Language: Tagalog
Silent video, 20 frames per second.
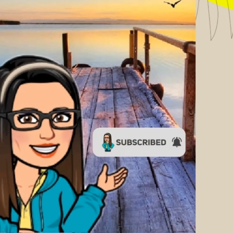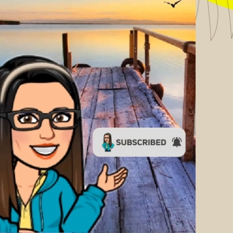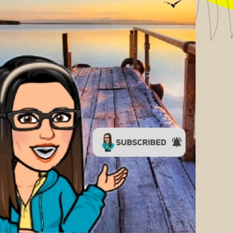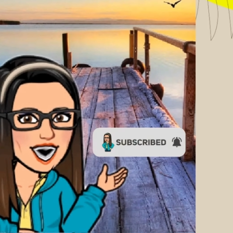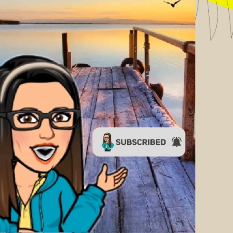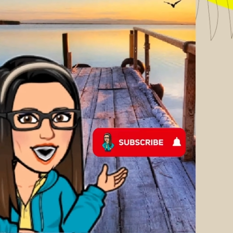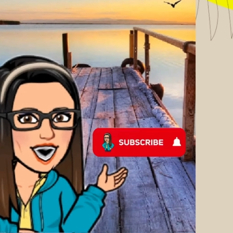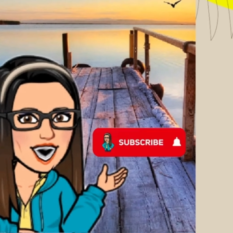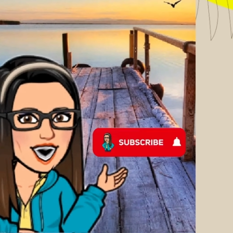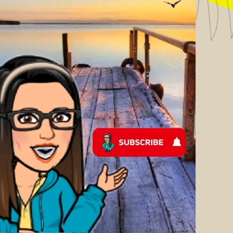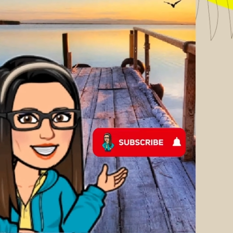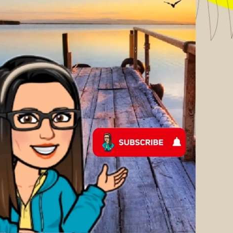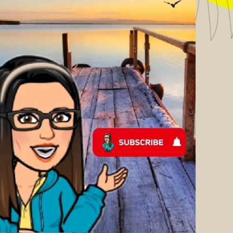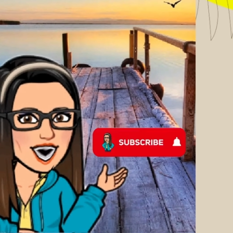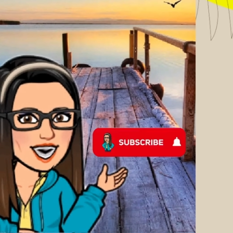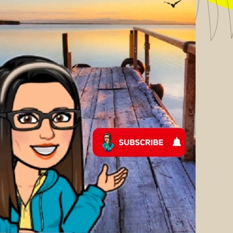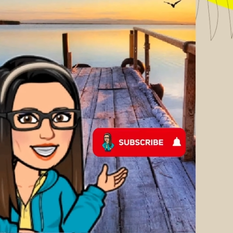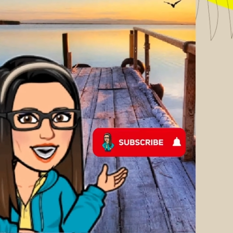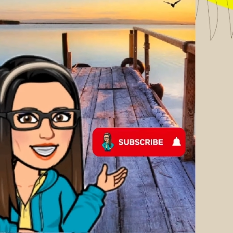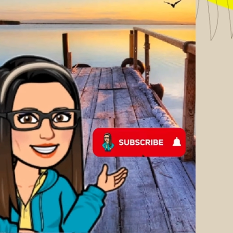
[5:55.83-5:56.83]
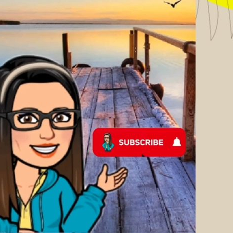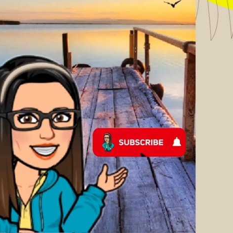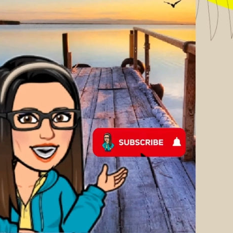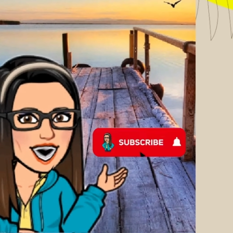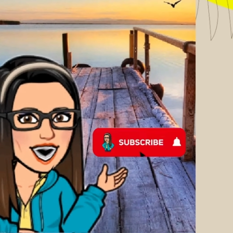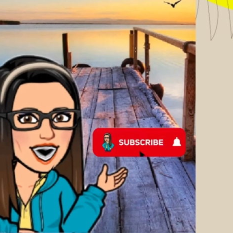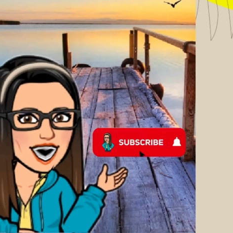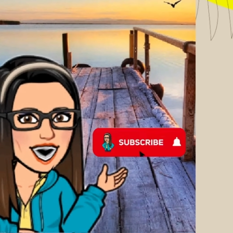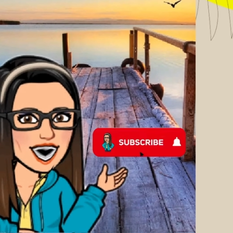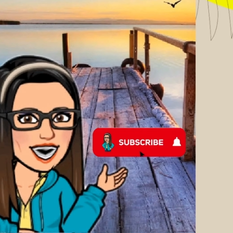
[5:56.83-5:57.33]
para updated
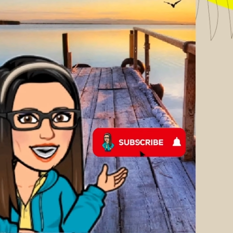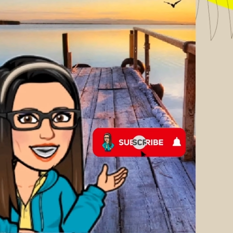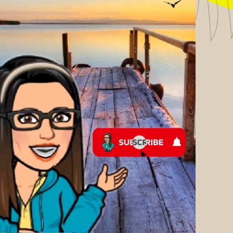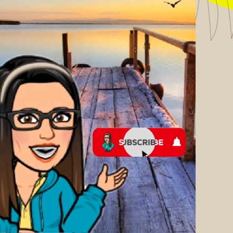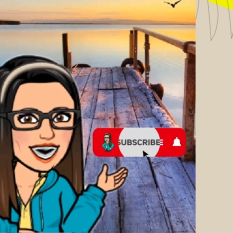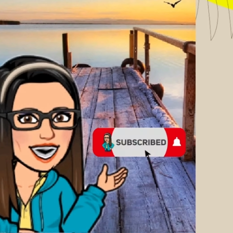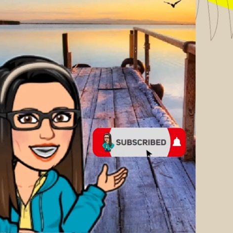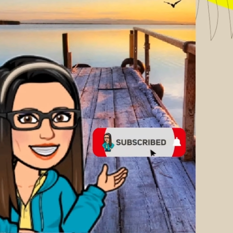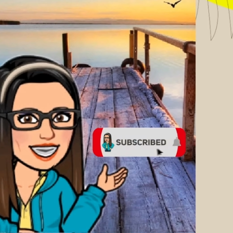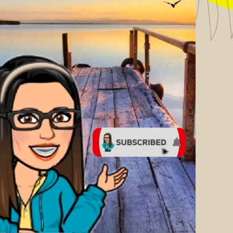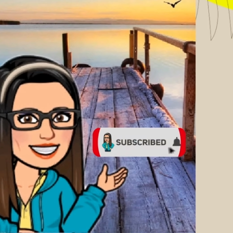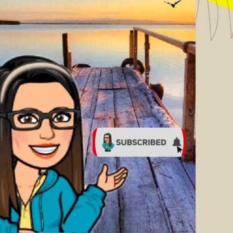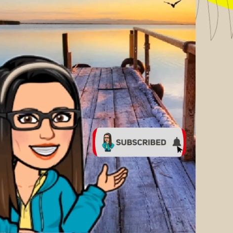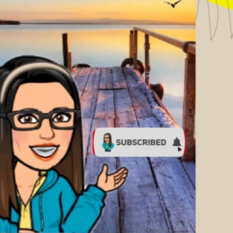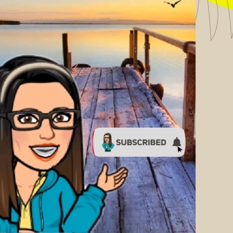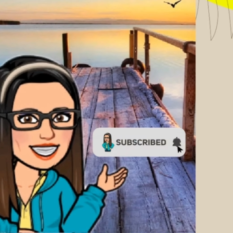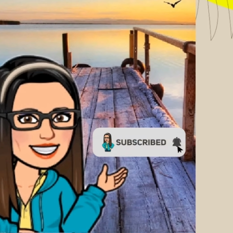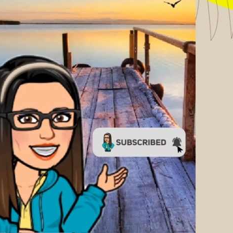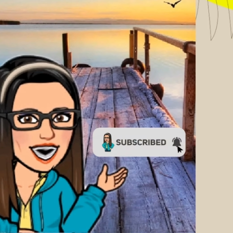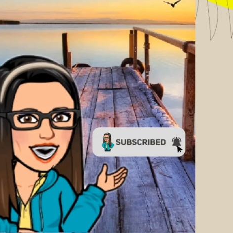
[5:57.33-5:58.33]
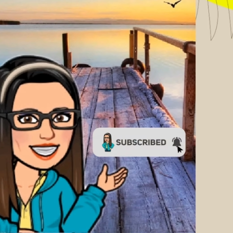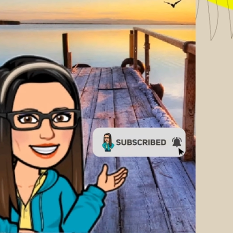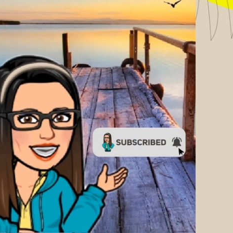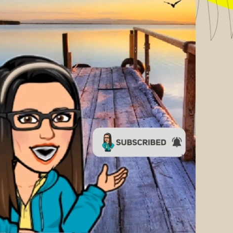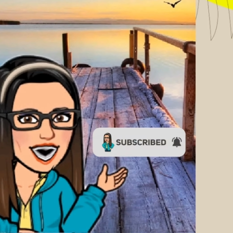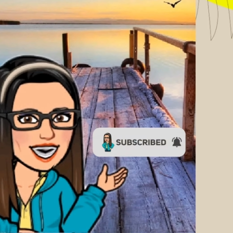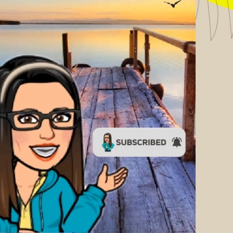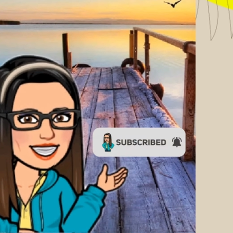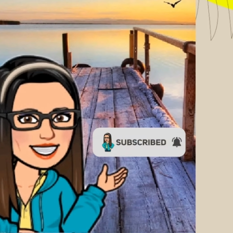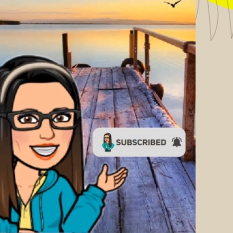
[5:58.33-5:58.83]
kayo sa lahat ng
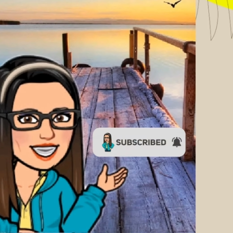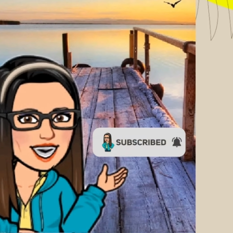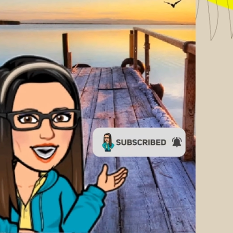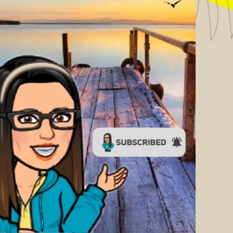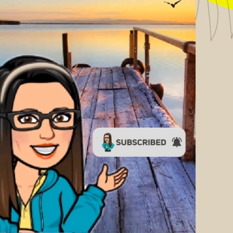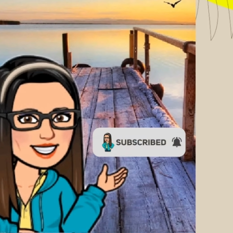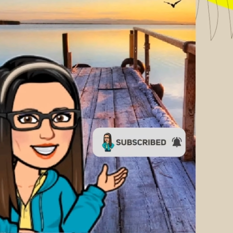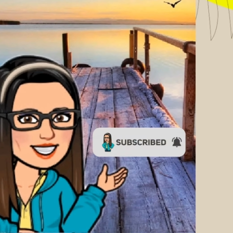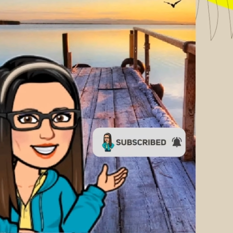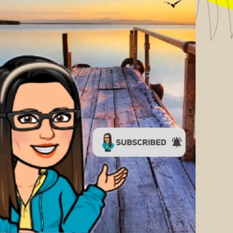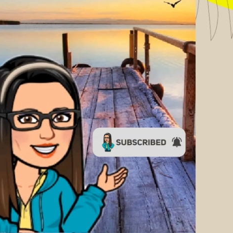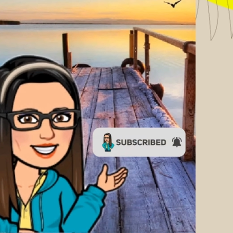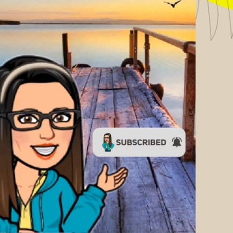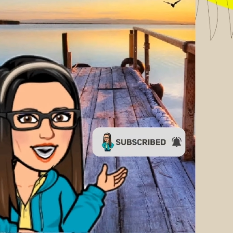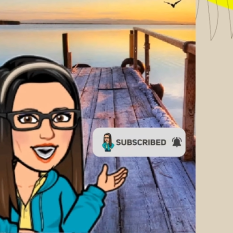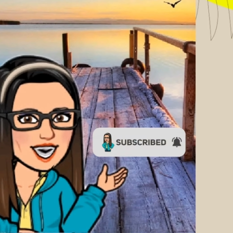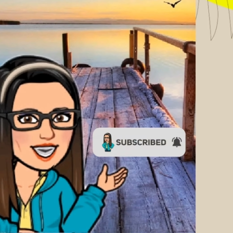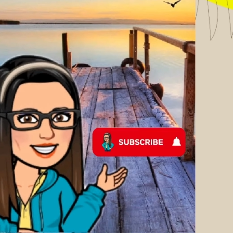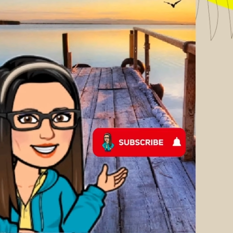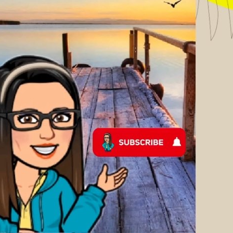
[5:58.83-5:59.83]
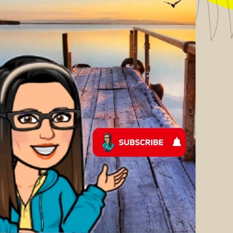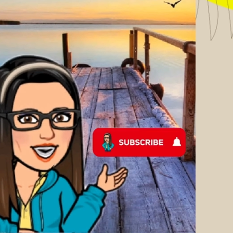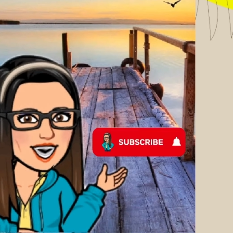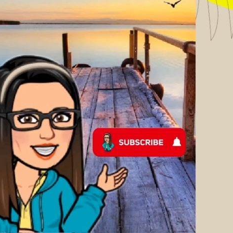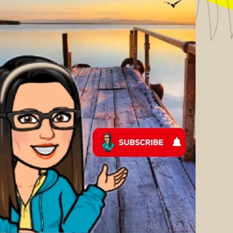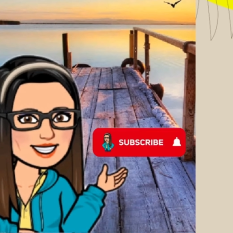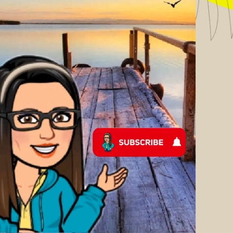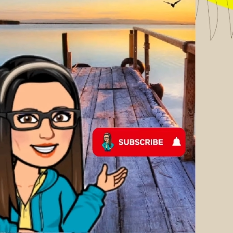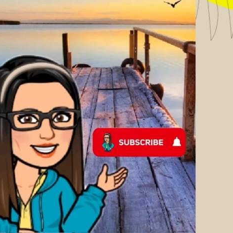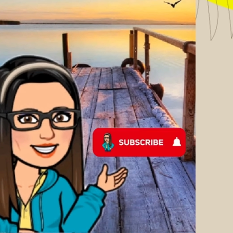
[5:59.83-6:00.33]
videos na aking
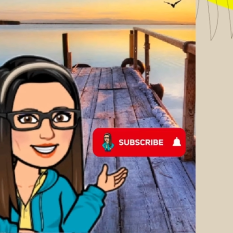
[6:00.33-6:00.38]
i-upload.